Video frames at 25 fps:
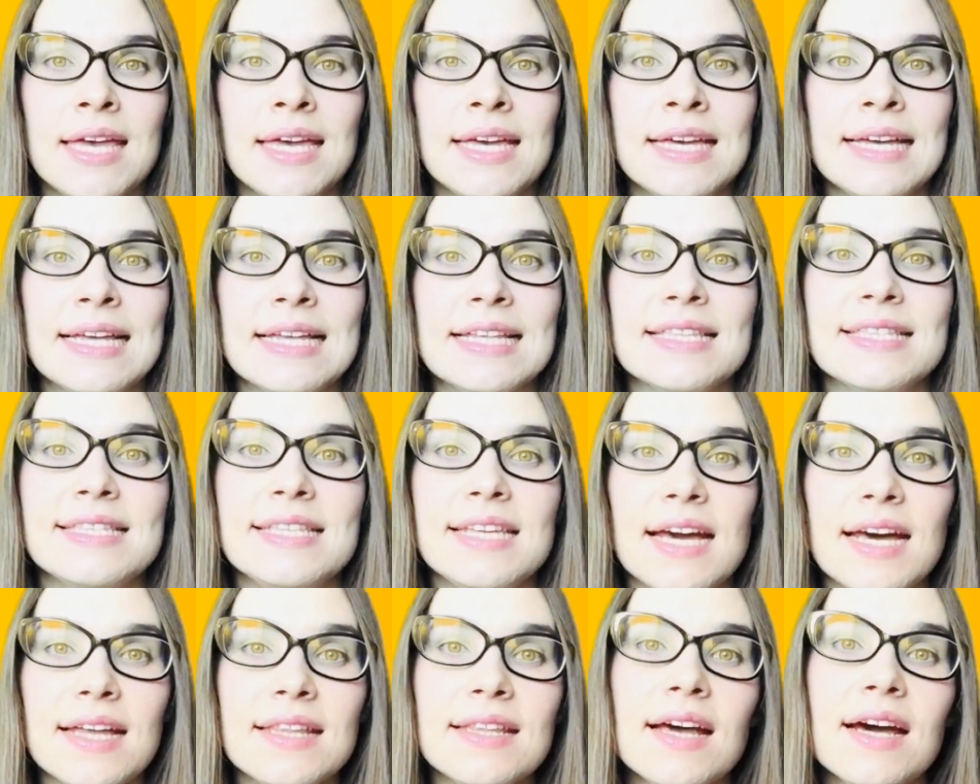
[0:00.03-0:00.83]

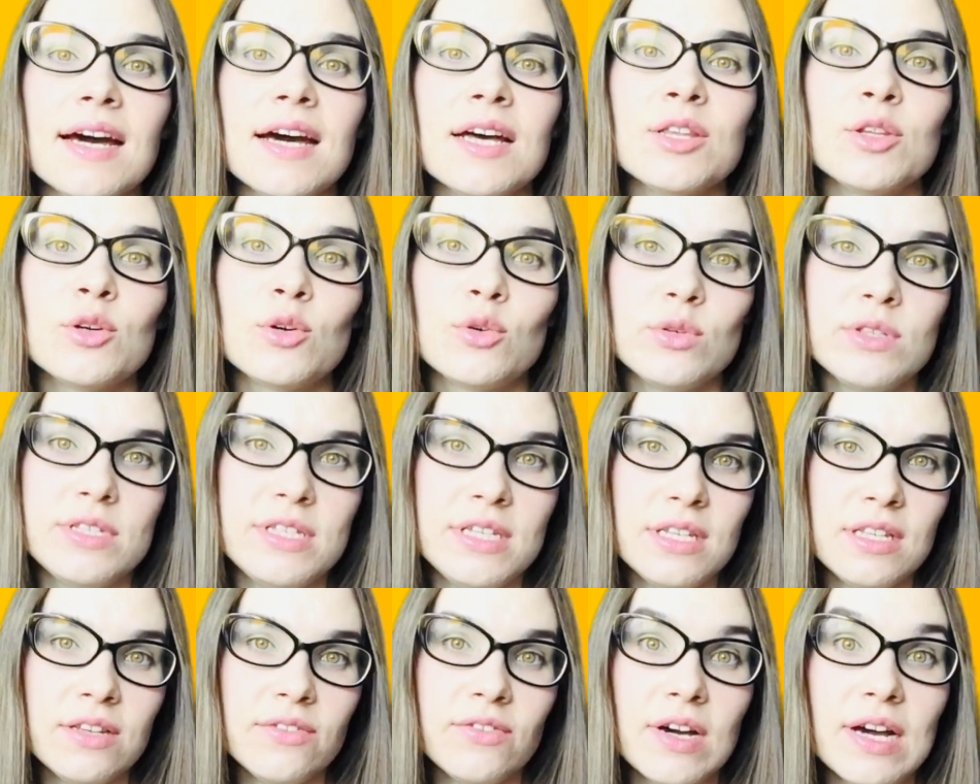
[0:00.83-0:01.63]
Диана
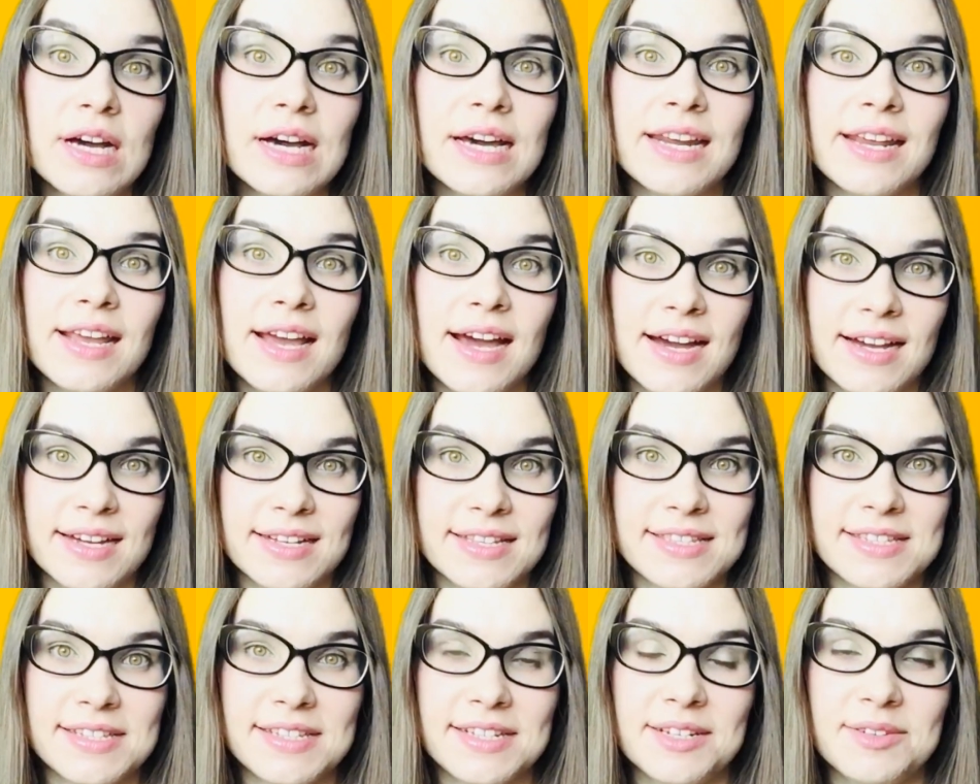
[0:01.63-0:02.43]
Анкудинова
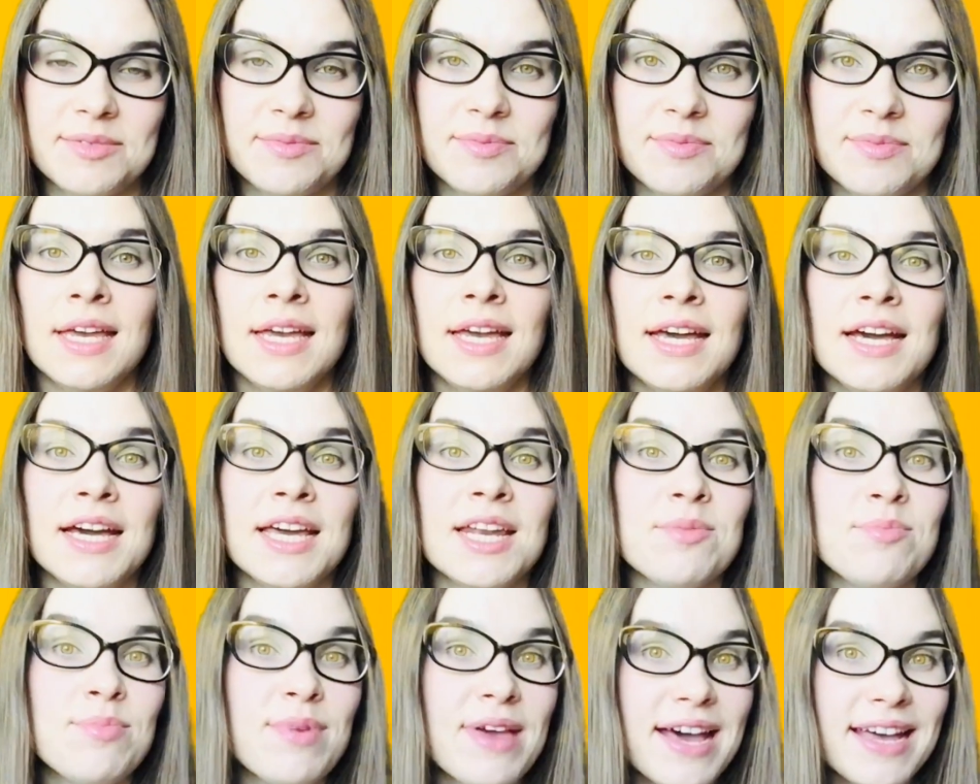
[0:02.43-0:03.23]
«Реакция».
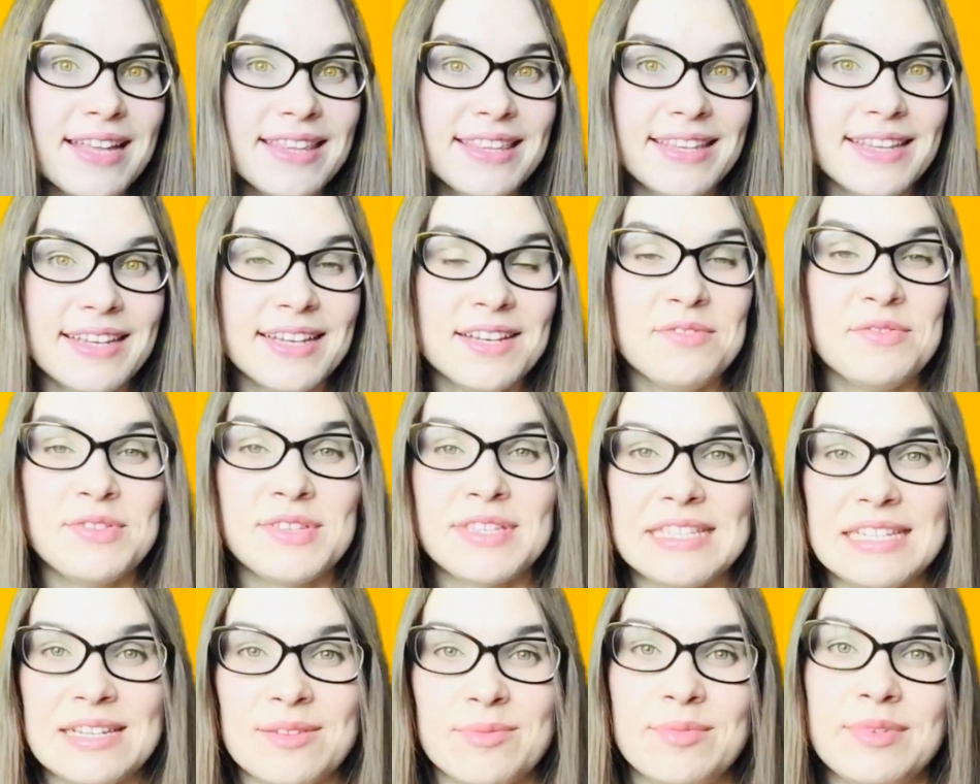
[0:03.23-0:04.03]
Ребята,
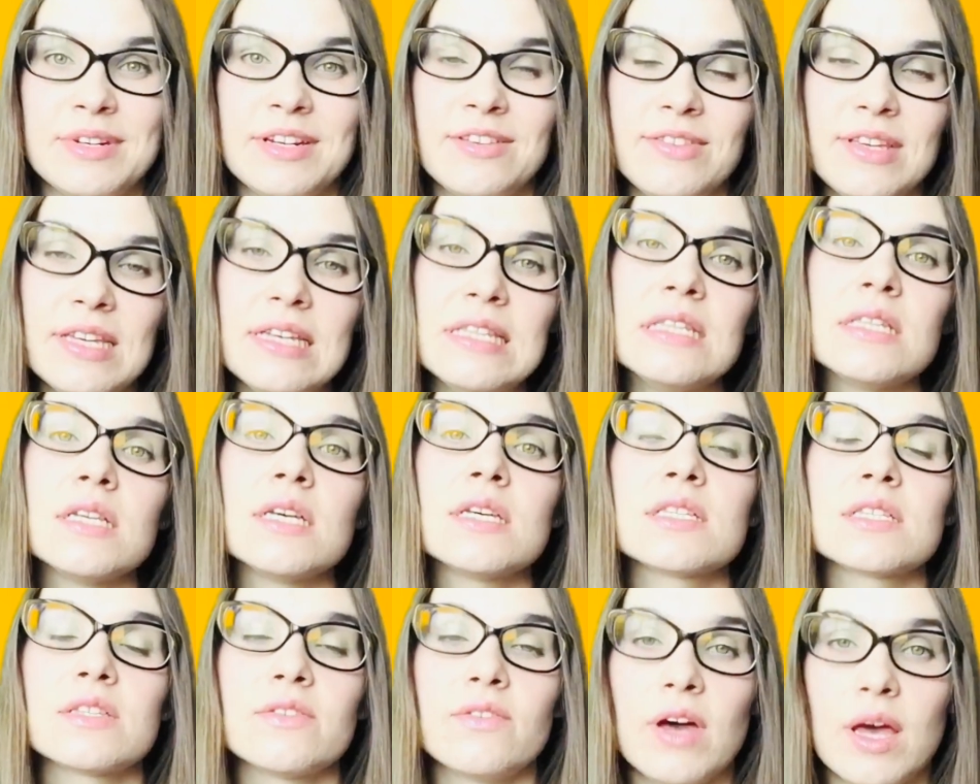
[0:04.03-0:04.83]
всем привет!
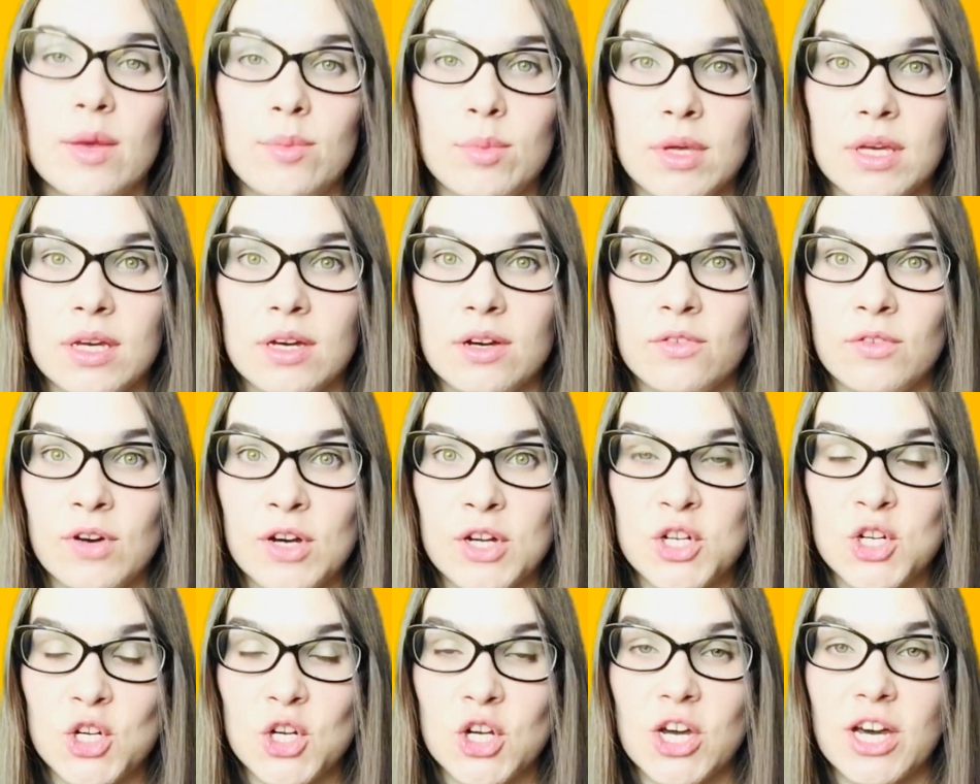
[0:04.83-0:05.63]
С вами
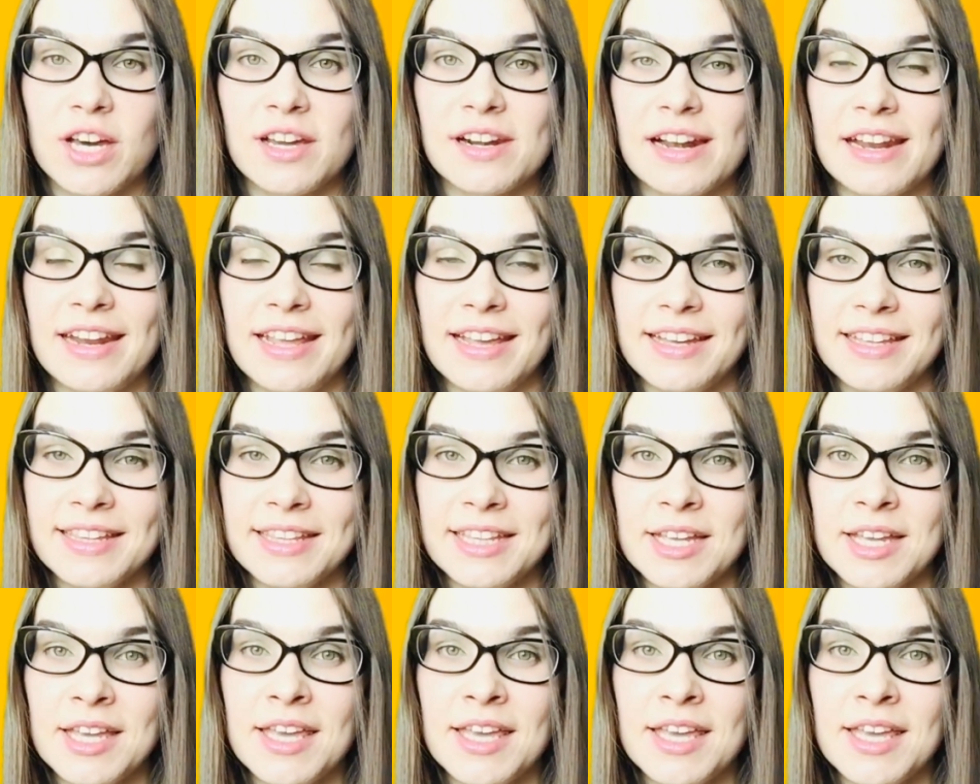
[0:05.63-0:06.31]
ваша Орлеана.